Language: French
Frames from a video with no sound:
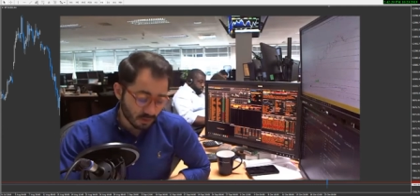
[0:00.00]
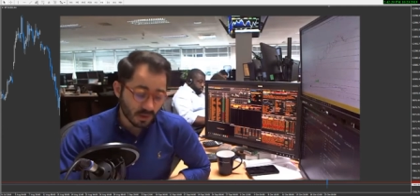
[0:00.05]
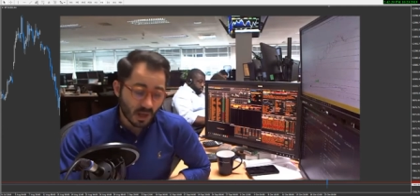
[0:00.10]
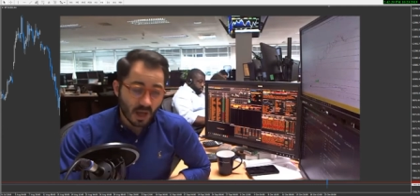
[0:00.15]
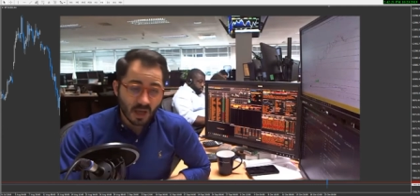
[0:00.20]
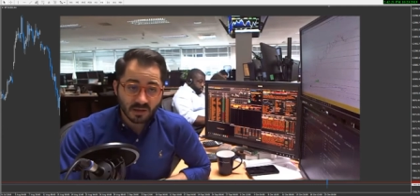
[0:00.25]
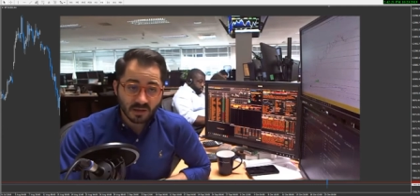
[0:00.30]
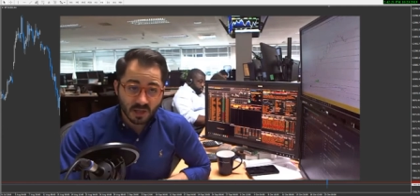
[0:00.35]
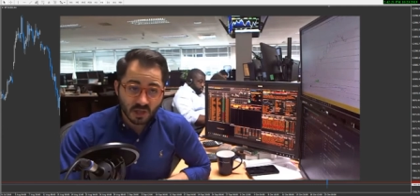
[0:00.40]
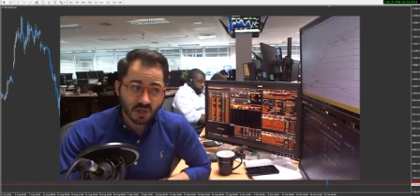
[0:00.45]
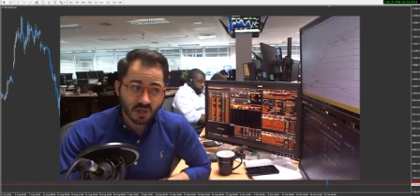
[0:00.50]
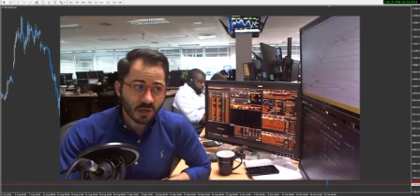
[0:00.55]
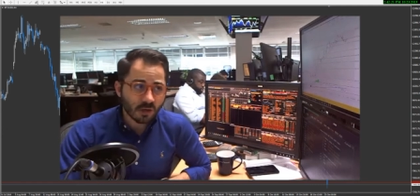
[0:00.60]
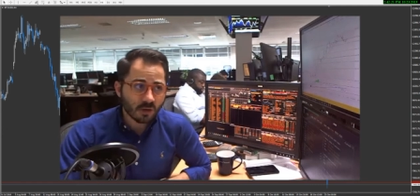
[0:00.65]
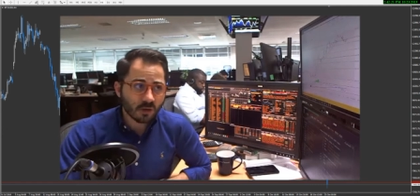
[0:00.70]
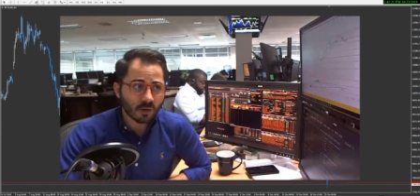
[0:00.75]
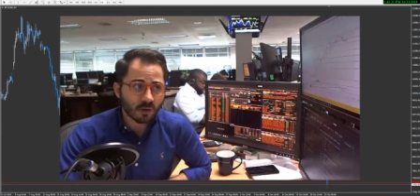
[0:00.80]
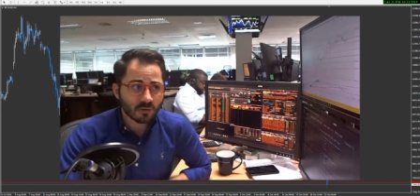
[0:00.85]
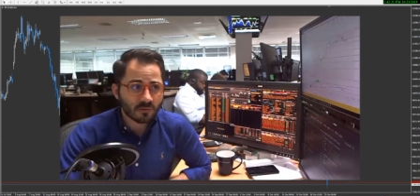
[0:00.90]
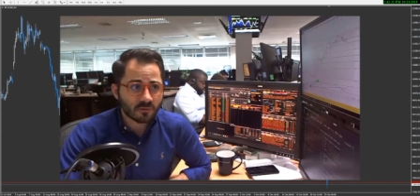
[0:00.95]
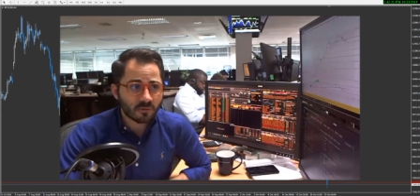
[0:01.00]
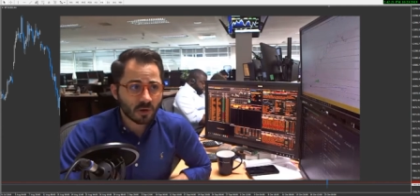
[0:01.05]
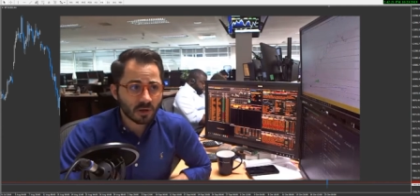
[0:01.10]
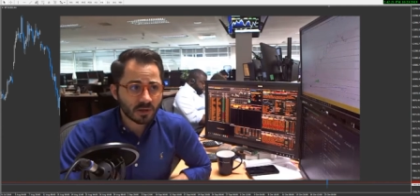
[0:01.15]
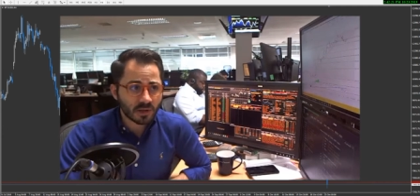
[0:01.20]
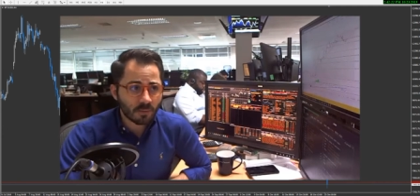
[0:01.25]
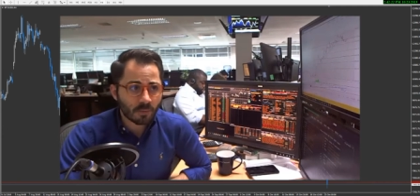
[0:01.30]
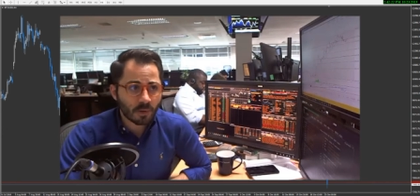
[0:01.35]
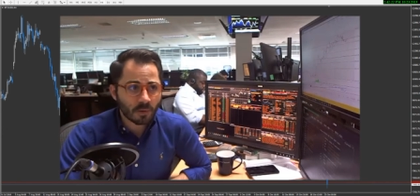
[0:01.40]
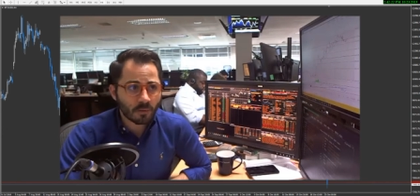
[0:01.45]
un échec encore une fois
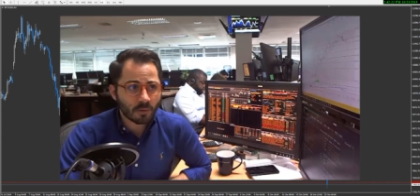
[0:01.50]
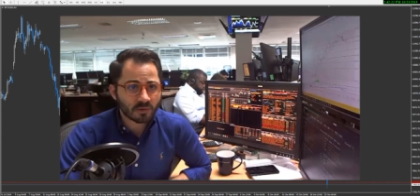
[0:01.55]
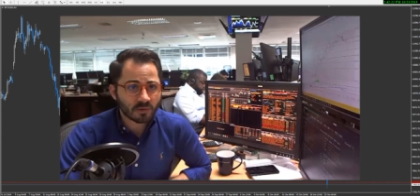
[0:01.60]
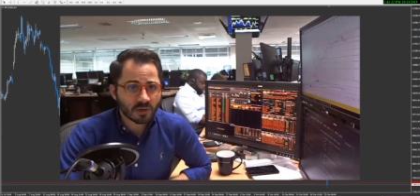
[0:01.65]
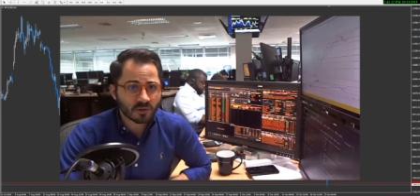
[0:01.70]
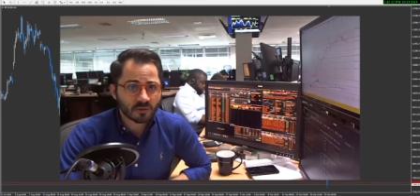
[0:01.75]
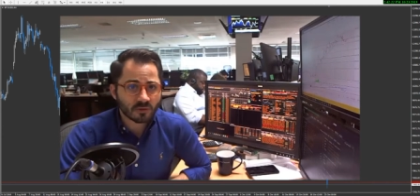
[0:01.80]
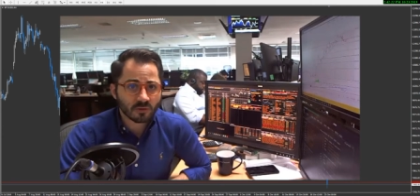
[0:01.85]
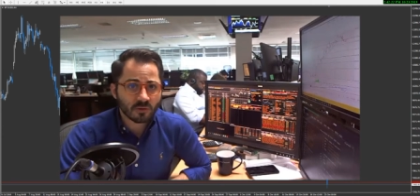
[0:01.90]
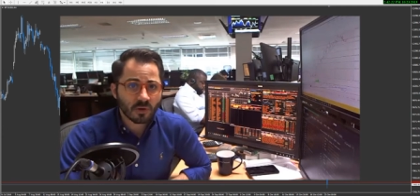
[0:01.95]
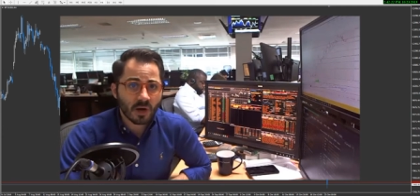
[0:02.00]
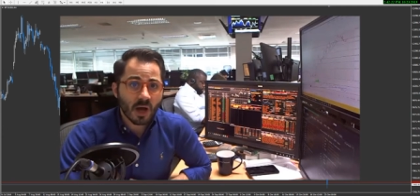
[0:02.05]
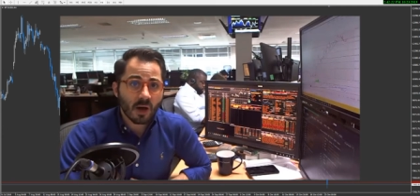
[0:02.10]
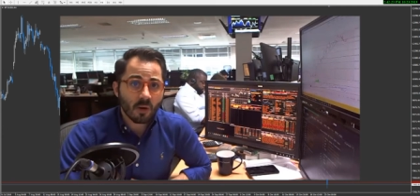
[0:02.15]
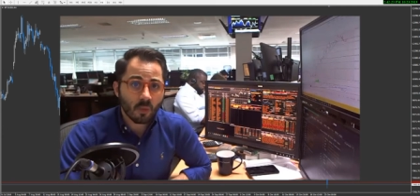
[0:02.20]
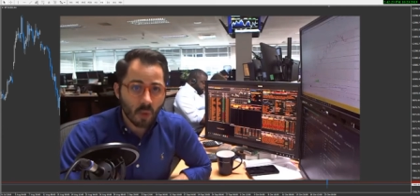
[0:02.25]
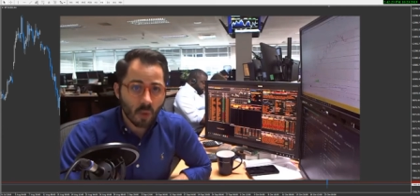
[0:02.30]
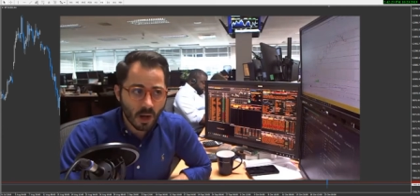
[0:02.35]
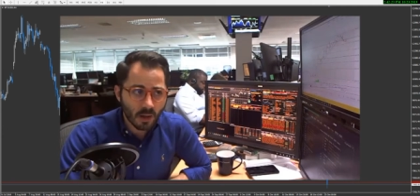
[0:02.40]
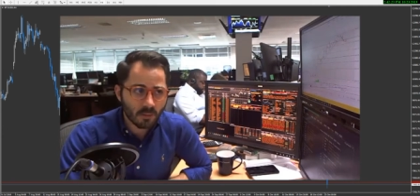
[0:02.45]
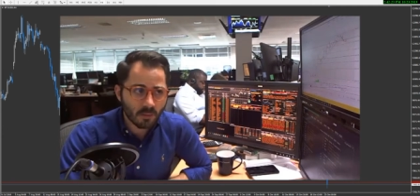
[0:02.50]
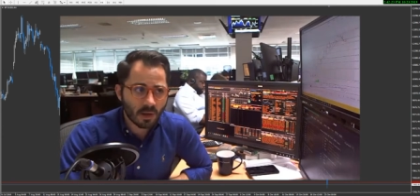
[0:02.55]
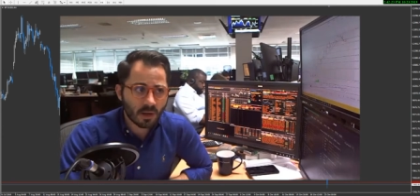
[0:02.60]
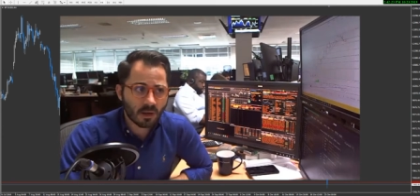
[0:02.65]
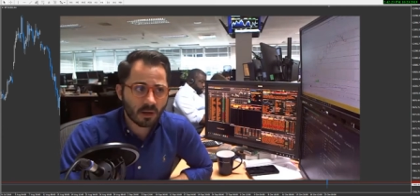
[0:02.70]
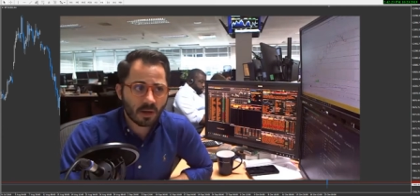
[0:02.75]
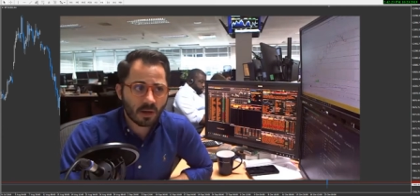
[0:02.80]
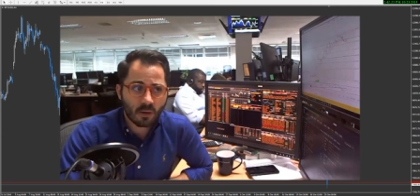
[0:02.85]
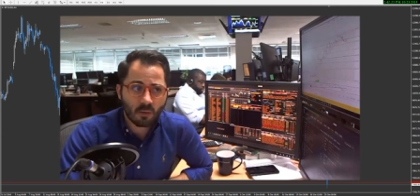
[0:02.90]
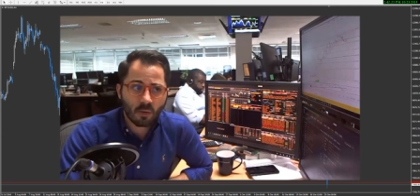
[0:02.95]
d'implémentation de la WAB,
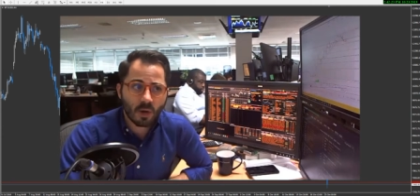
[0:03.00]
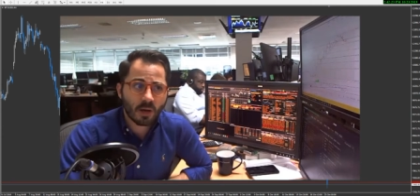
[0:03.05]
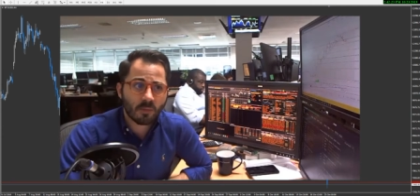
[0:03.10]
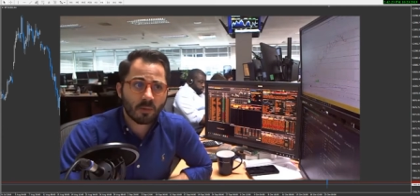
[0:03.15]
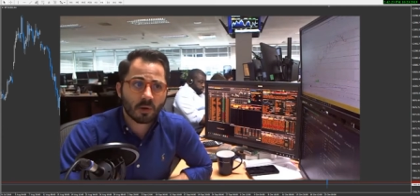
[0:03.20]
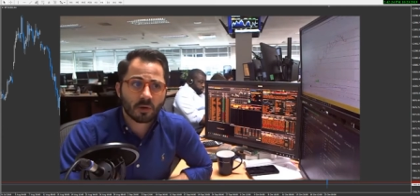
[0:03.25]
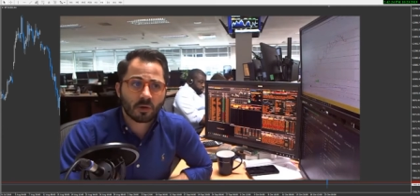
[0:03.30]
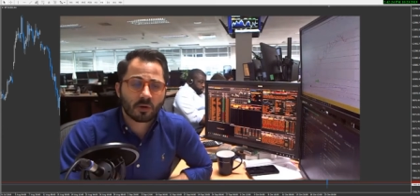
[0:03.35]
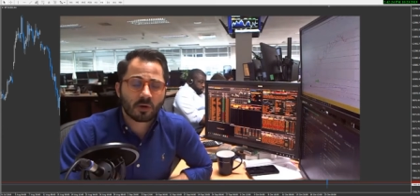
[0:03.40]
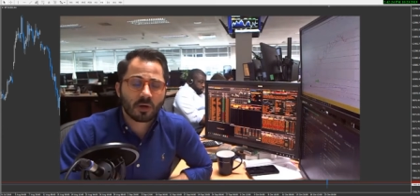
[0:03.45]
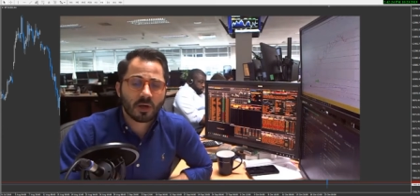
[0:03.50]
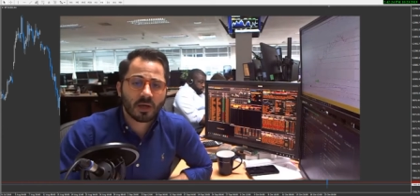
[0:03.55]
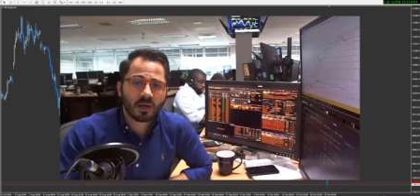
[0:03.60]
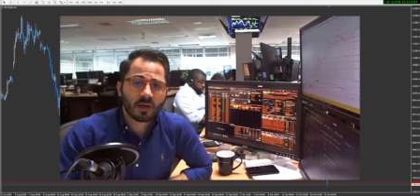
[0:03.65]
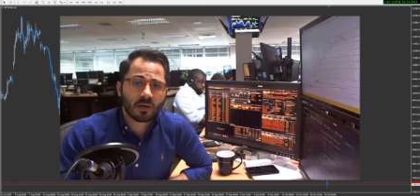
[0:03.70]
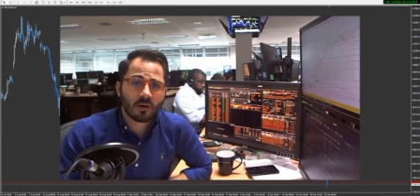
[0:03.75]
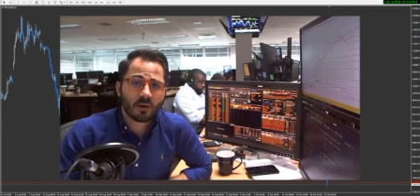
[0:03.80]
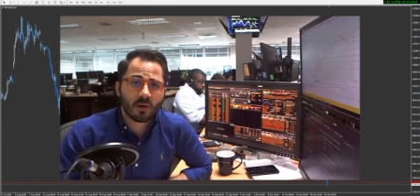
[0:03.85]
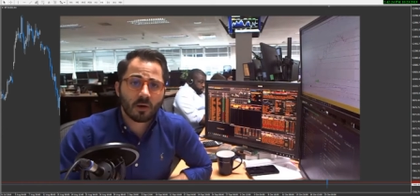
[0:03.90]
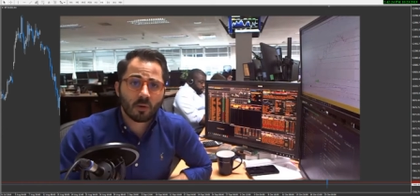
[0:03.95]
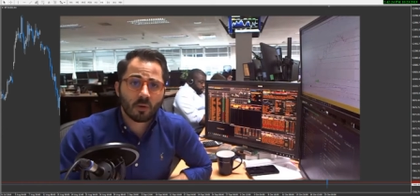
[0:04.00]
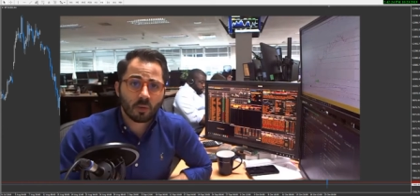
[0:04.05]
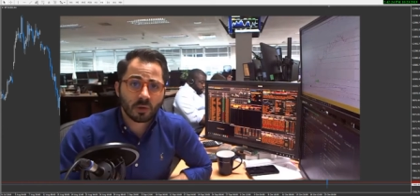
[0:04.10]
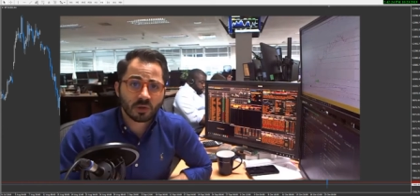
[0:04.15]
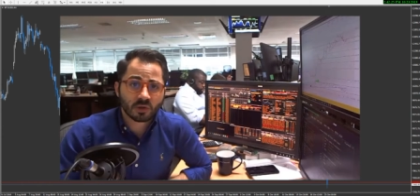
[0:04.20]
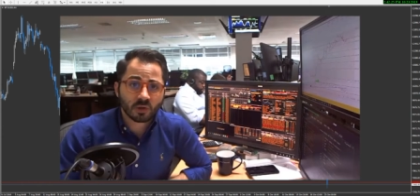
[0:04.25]
hein, la WAB en anglais euh,